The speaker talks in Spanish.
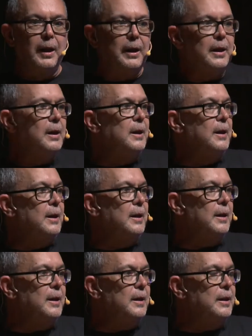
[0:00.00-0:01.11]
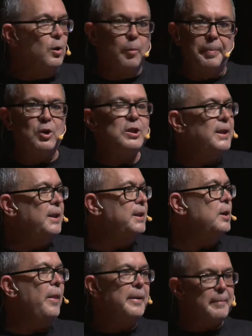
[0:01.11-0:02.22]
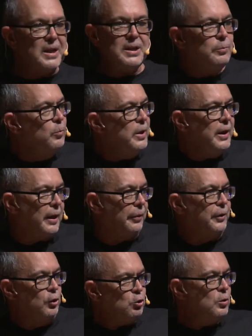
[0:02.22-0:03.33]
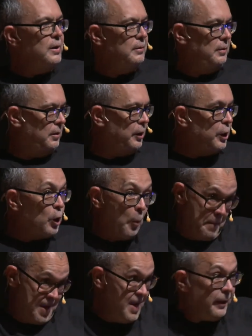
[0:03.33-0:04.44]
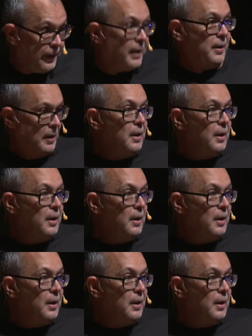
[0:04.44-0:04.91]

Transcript: y, digo, pero este tío además es muy gracioso, el tío mierda.